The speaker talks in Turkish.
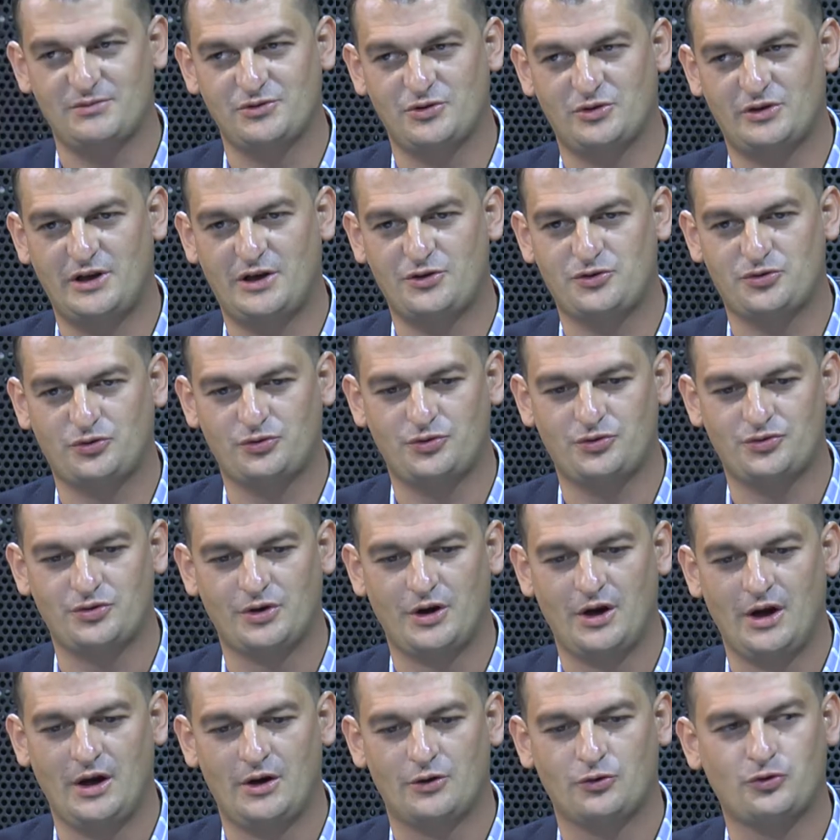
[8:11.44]
olay şudur
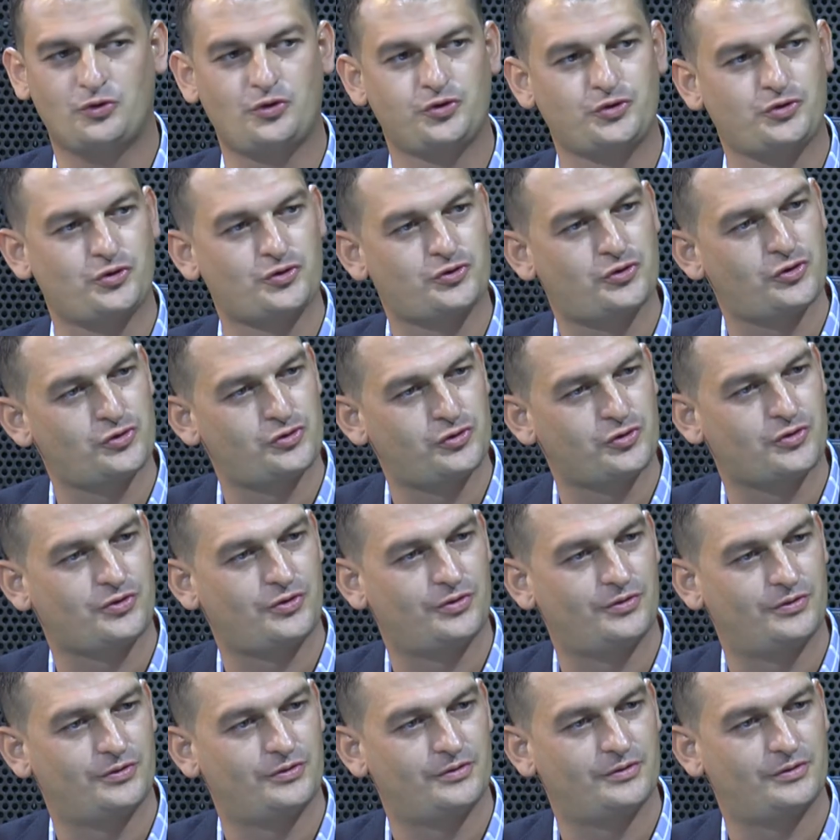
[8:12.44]

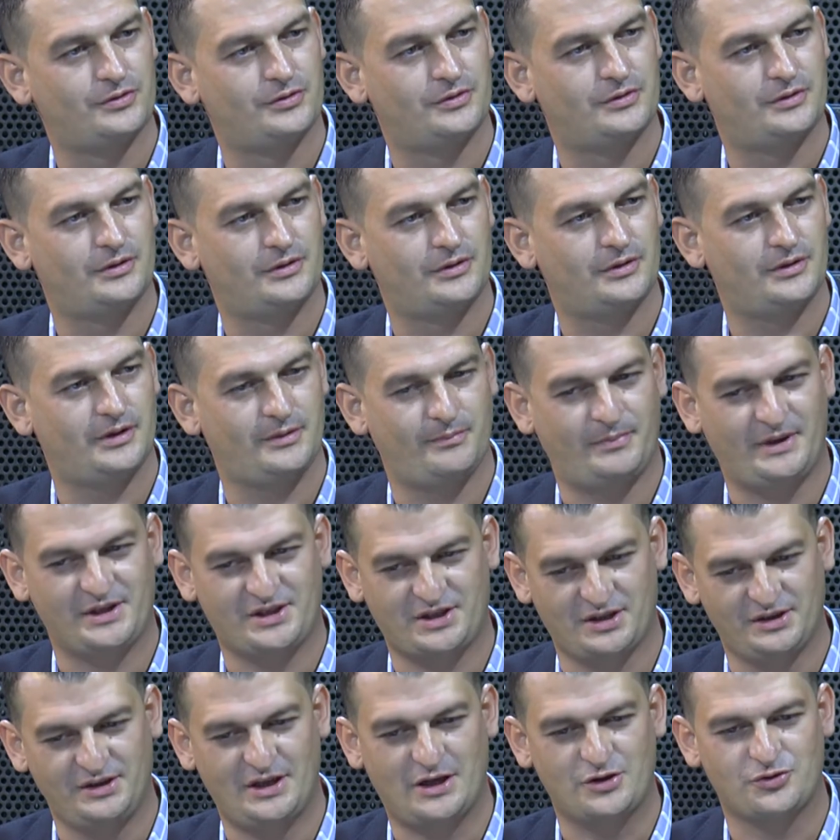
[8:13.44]
kusursuzluk
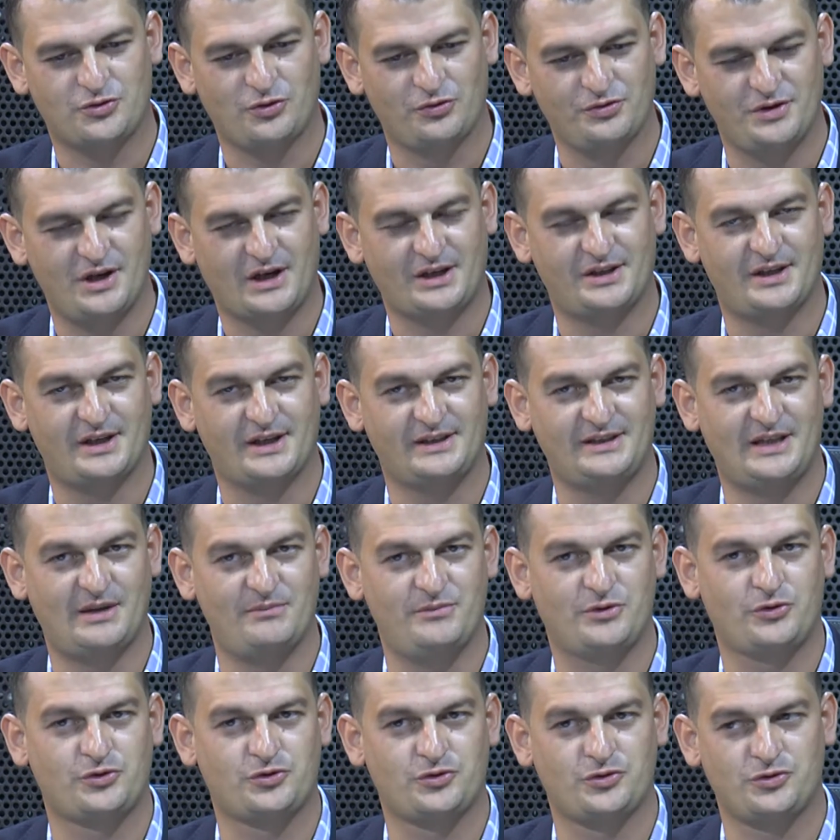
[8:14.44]
başından sonuna kadar giden bir
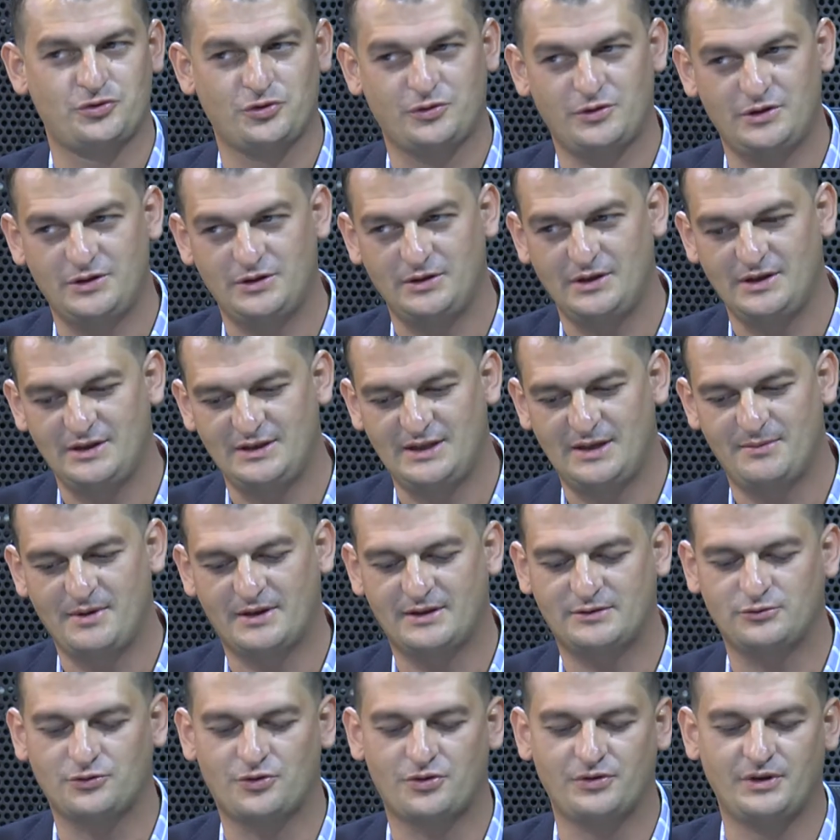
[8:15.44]
kusursuzluk izlemek
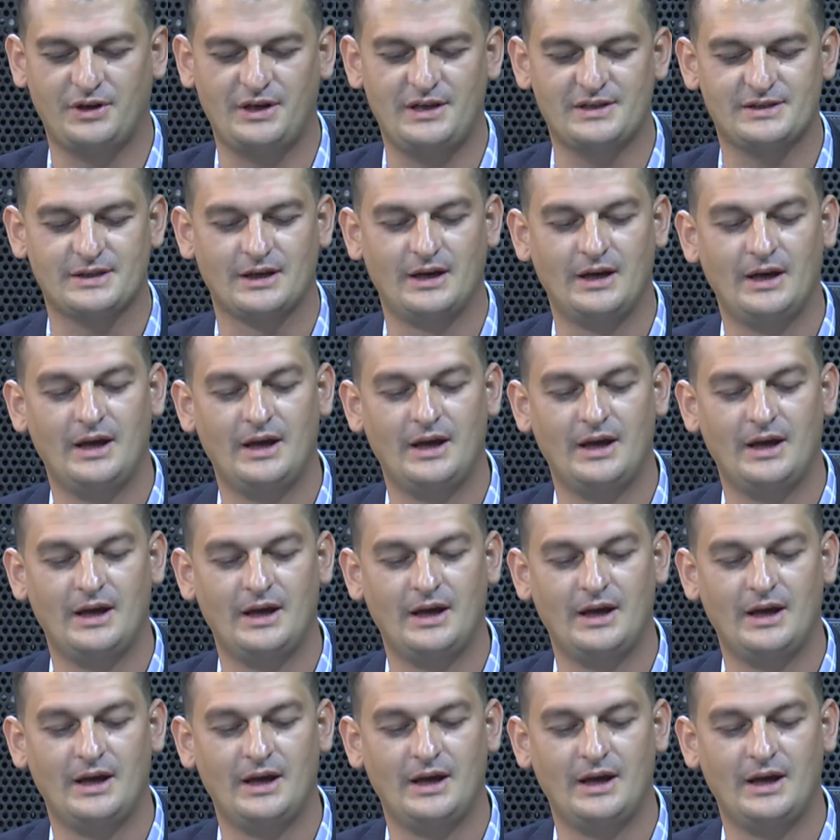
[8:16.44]
zorundayız.